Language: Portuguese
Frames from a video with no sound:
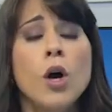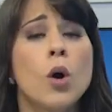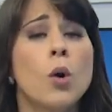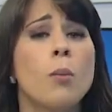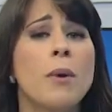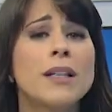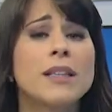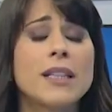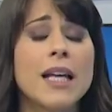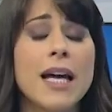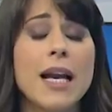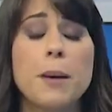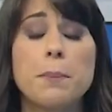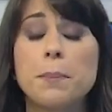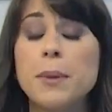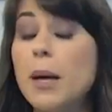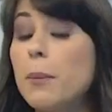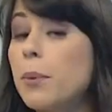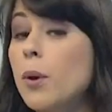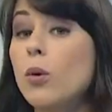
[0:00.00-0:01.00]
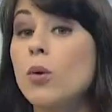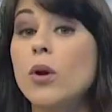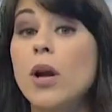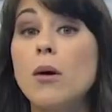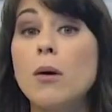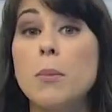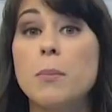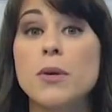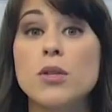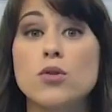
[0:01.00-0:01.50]
uma terapia, procurar
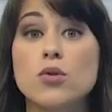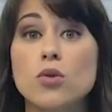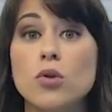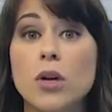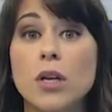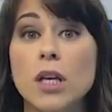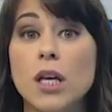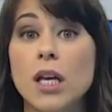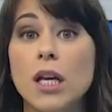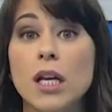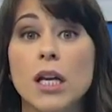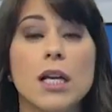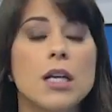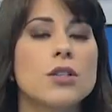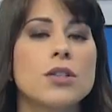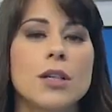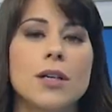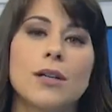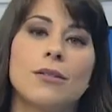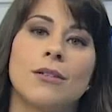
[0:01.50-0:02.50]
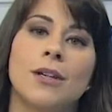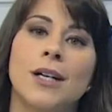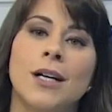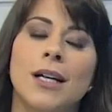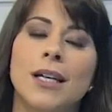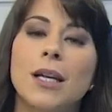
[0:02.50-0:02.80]
uma pessoa que queira eles, não.